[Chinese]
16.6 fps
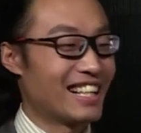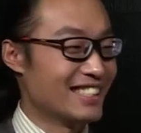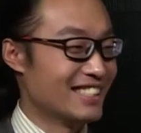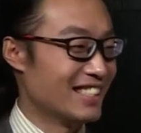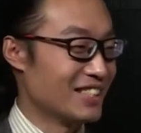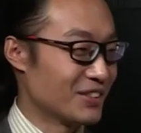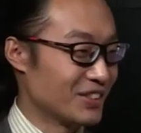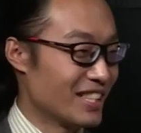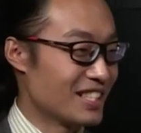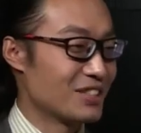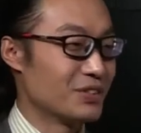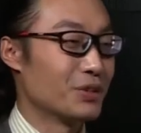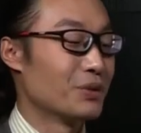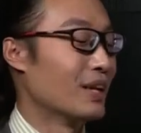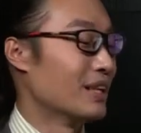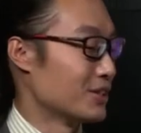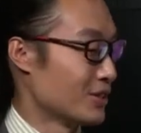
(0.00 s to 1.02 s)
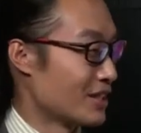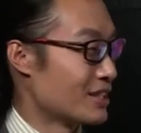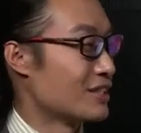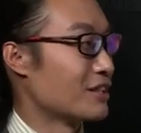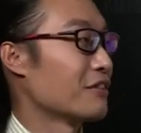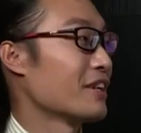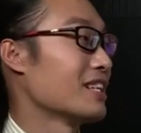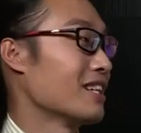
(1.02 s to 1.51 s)
看见中间是夺冠，确
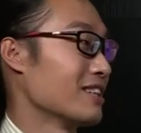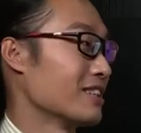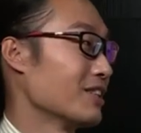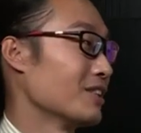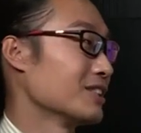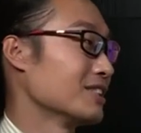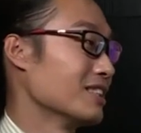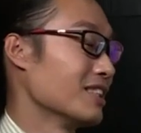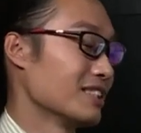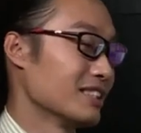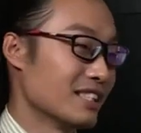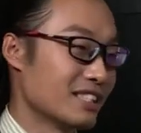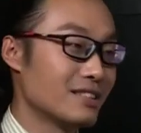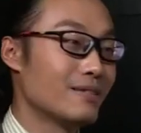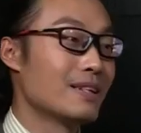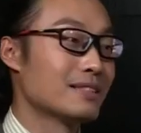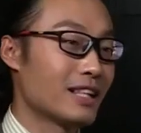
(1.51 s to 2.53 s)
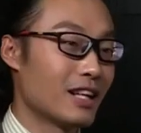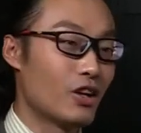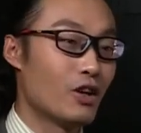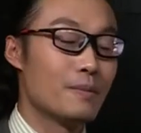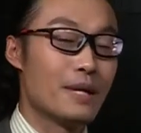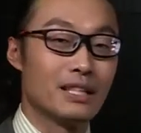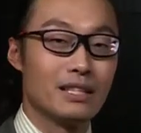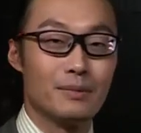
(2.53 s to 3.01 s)
实非常高兴啊，也希望在后
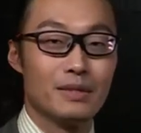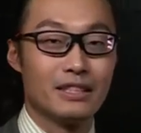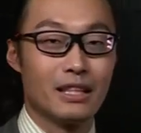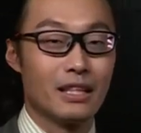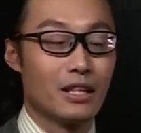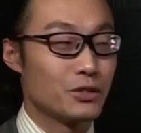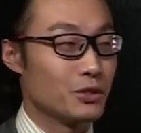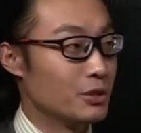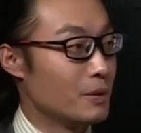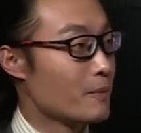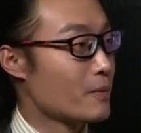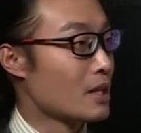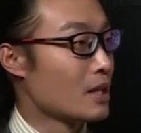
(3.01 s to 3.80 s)
面的比赛当中。